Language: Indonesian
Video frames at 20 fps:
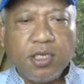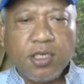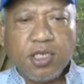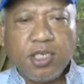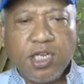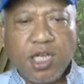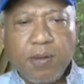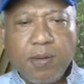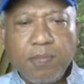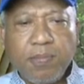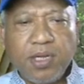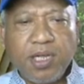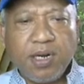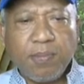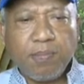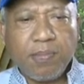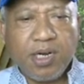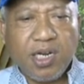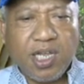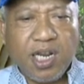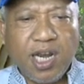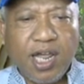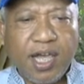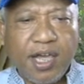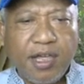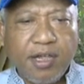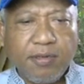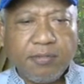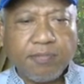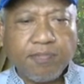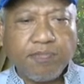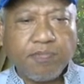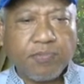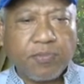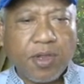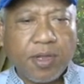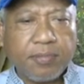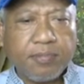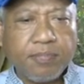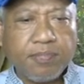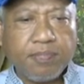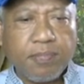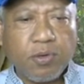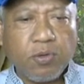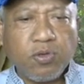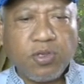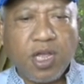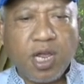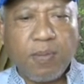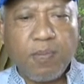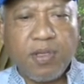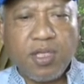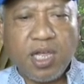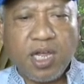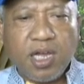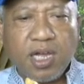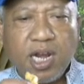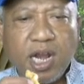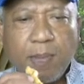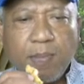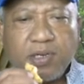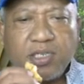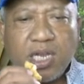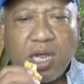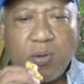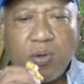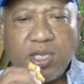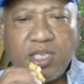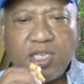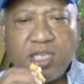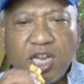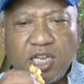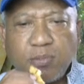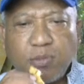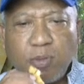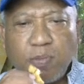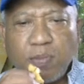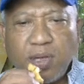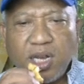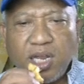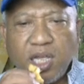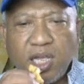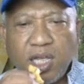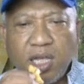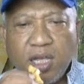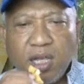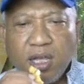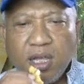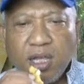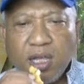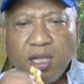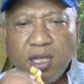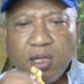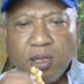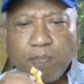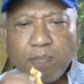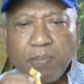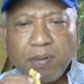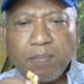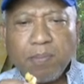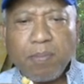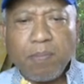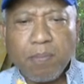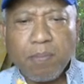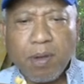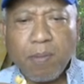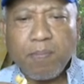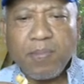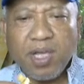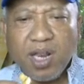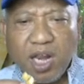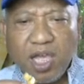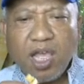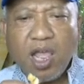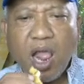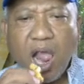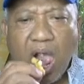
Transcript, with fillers: dia menilai perusahaan minyak kelapa sawit jelas memilih memilih